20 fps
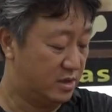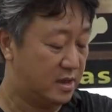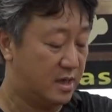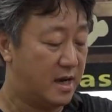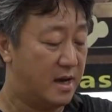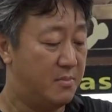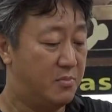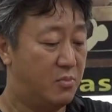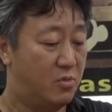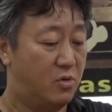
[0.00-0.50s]
年，
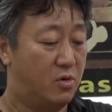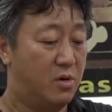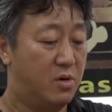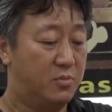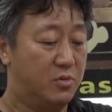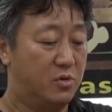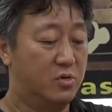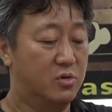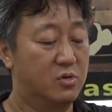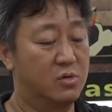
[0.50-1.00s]
目
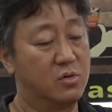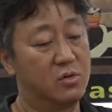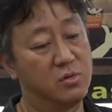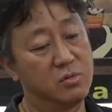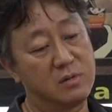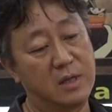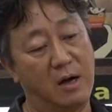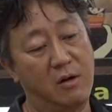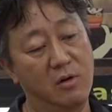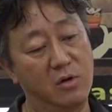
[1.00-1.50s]
前担任
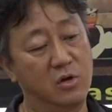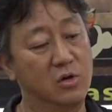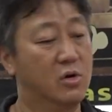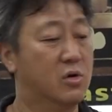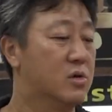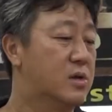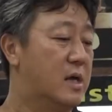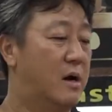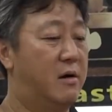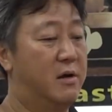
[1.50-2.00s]
长老。
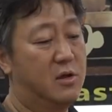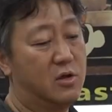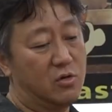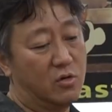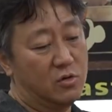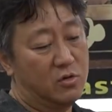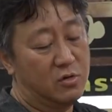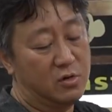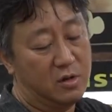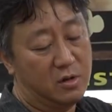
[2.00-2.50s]
而
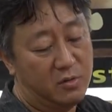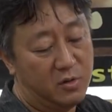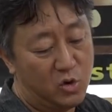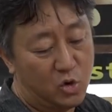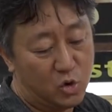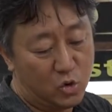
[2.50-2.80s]
对于石